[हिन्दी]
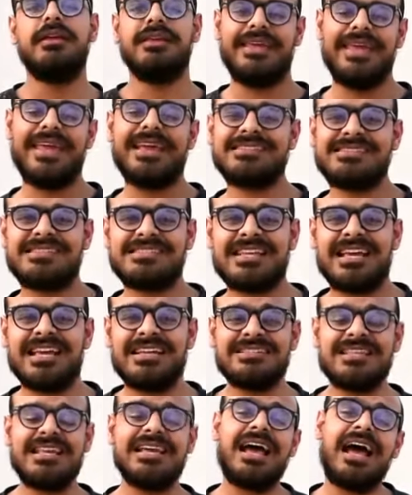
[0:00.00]
ये
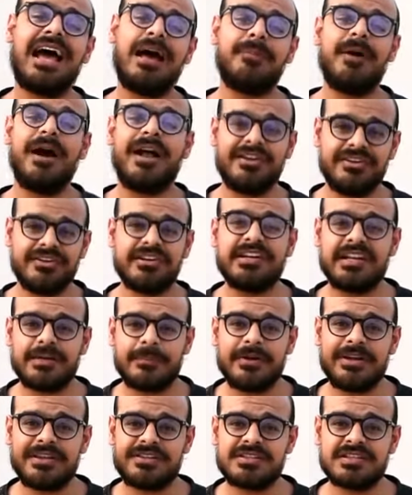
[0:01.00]
एक्सरसाइज है आप हंड्रेड
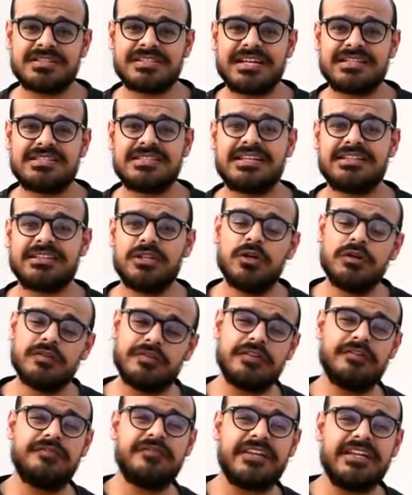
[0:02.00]
रेपिटेशन कर सकते हो
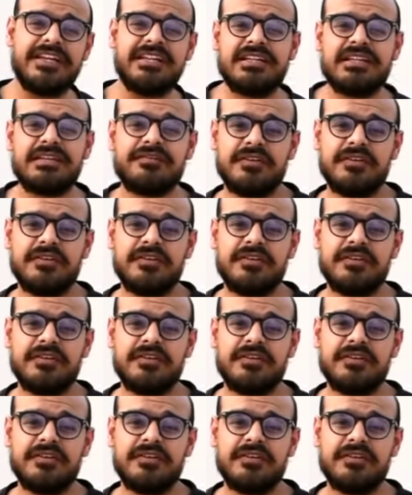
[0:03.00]
फिफ्टी इधर